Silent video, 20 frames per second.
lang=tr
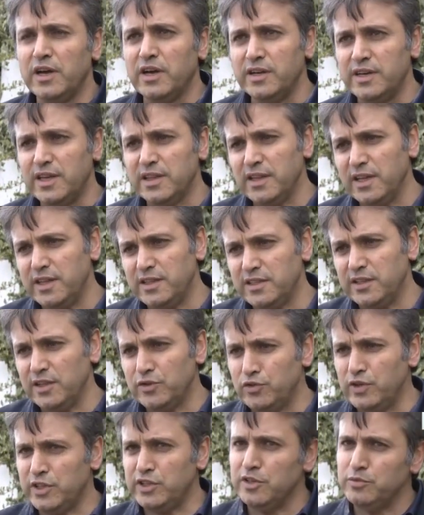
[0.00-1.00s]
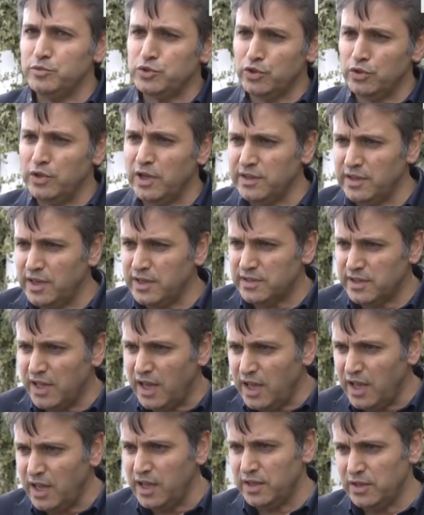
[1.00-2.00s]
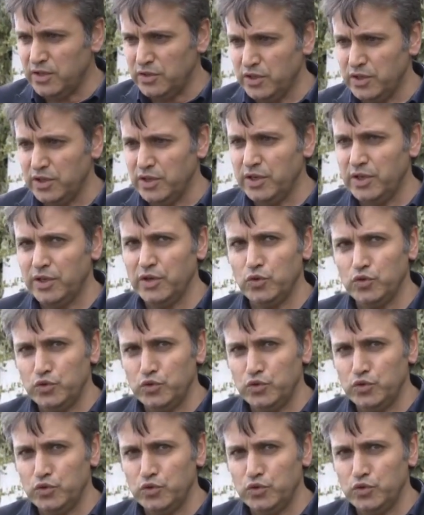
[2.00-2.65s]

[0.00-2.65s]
olarak kanatlı etinden üretilmiş olanlar daha e,